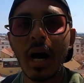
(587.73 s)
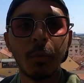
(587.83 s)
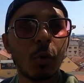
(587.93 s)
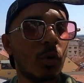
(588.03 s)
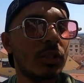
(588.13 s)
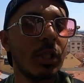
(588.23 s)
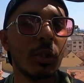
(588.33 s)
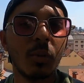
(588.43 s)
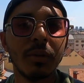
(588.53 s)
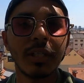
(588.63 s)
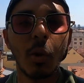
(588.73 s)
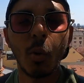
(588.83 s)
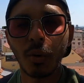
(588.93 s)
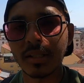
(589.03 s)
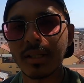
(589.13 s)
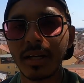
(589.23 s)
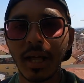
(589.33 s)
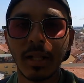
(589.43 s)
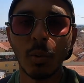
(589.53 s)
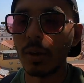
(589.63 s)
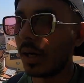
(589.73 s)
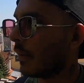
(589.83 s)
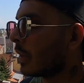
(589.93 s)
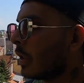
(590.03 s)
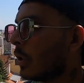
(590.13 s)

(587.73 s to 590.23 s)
आपको चाहिए तो मैं इसका लोकेशन डाल दूंगा